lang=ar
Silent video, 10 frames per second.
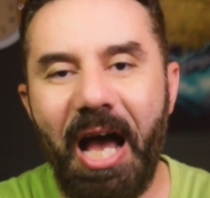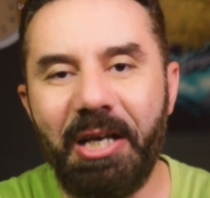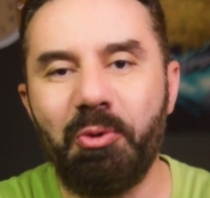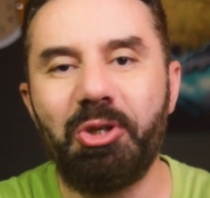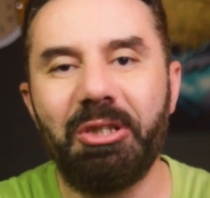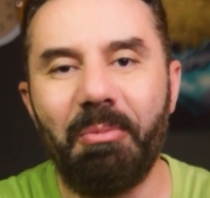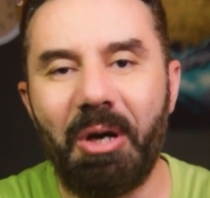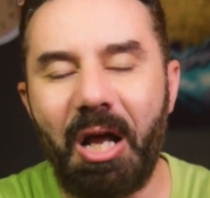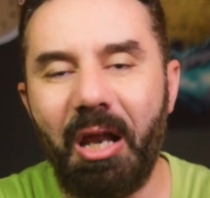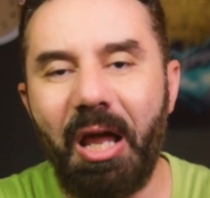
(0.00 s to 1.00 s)
هيوصل
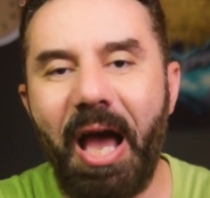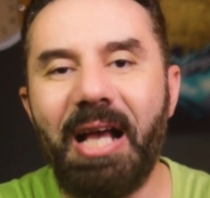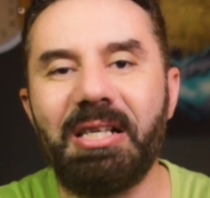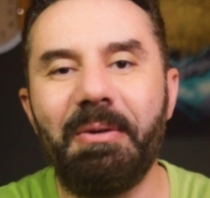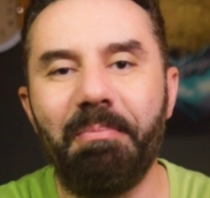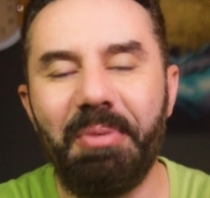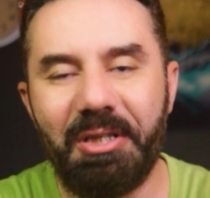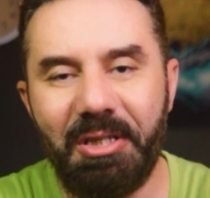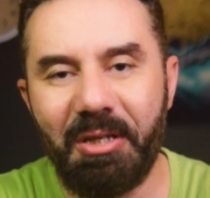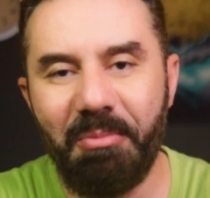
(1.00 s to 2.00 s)
لمرحله احسن
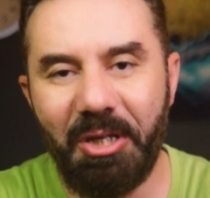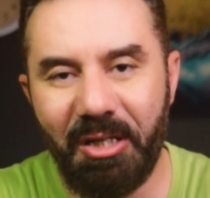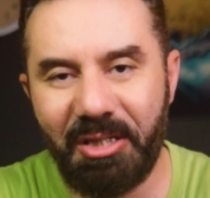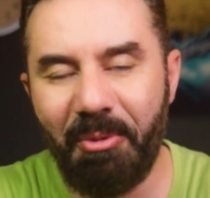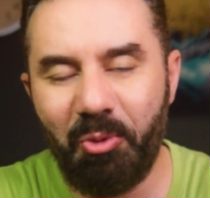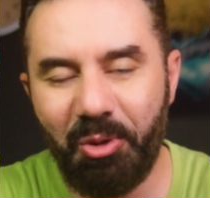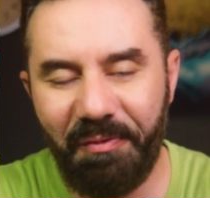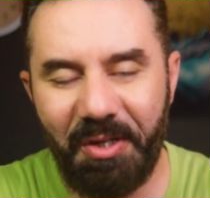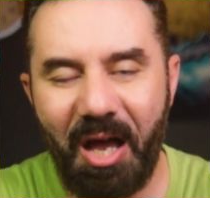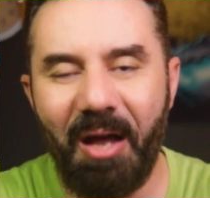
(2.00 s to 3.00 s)
بكتير من اللي انت موجود
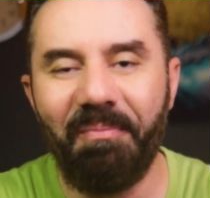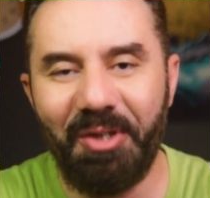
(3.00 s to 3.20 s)
فيها